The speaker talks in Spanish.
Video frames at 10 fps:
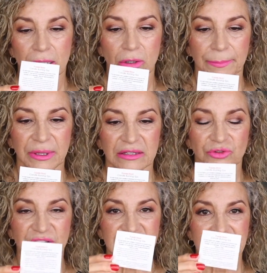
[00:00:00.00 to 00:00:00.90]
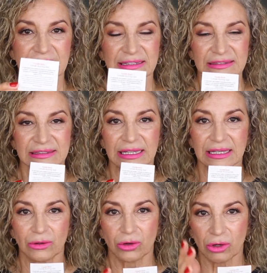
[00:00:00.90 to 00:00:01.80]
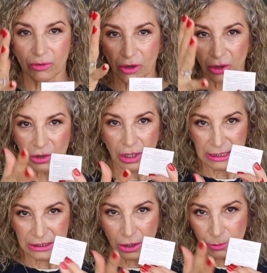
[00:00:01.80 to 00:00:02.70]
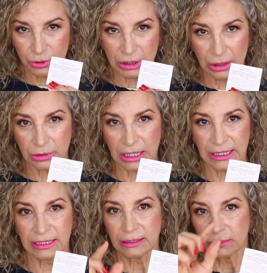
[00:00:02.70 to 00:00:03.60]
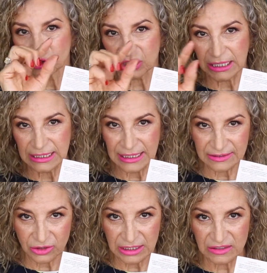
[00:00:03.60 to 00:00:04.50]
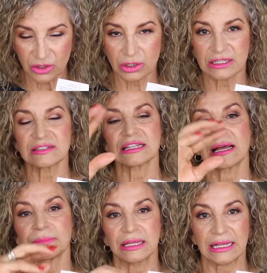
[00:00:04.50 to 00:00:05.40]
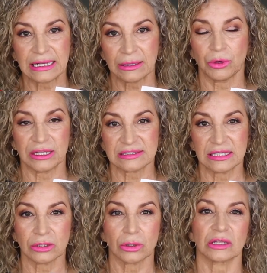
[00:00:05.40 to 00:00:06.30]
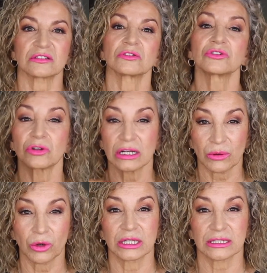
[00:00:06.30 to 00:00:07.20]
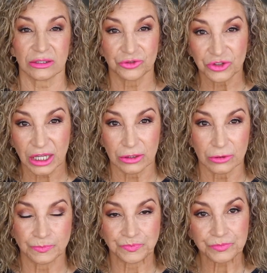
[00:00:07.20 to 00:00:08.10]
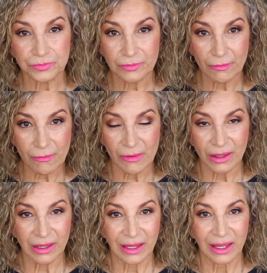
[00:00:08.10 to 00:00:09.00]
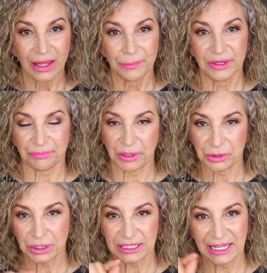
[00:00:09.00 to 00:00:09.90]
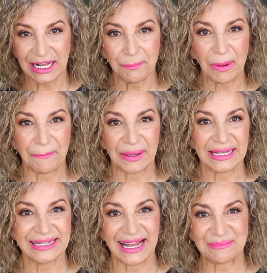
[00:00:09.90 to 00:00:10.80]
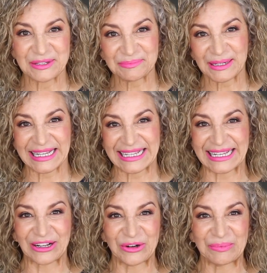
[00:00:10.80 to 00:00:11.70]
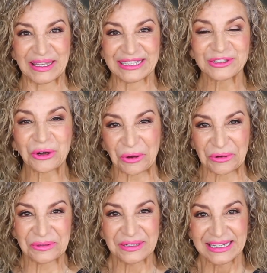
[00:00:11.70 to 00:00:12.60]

Lo que pienso hacer es eh, colocar el computador ahí, mostrarle las oraciones y a medida que voy haciendo eso yo la voy traduciendo. Espero que tengan papel y lápiz para que copien todo